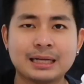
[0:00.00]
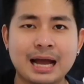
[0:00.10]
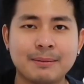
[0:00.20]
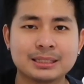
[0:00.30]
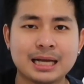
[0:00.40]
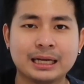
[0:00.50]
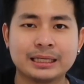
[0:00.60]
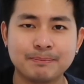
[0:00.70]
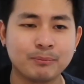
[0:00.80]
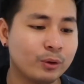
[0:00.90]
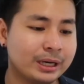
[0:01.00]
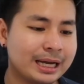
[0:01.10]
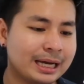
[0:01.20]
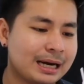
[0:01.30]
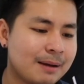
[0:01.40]
ได้มาจากญี่ปุ่น
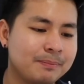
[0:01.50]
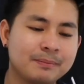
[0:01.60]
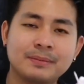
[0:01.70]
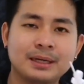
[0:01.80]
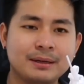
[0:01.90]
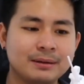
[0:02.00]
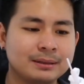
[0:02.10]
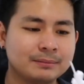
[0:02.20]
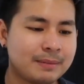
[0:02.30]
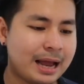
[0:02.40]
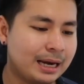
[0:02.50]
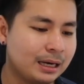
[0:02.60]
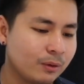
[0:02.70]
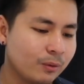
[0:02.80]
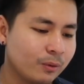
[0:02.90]
นะครับแปด
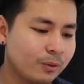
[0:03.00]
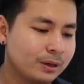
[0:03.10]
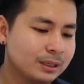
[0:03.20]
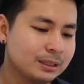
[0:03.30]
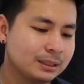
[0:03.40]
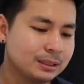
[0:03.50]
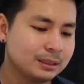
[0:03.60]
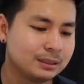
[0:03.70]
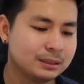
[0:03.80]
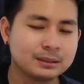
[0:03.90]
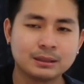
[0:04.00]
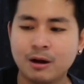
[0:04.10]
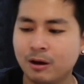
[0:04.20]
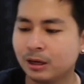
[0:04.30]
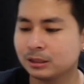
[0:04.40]
รู
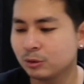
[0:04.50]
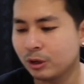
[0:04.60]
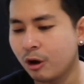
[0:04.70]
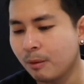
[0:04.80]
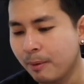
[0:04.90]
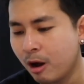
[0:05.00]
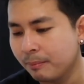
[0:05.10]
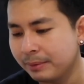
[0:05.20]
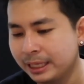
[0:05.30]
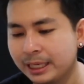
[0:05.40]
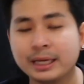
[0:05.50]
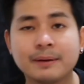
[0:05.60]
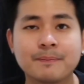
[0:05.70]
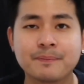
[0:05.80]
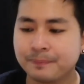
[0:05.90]
ก็ส่วนของปอมี
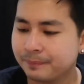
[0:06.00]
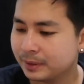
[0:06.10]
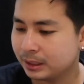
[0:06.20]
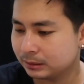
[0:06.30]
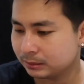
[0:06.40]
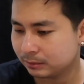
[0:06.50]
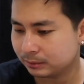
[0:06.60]
หนึ่ง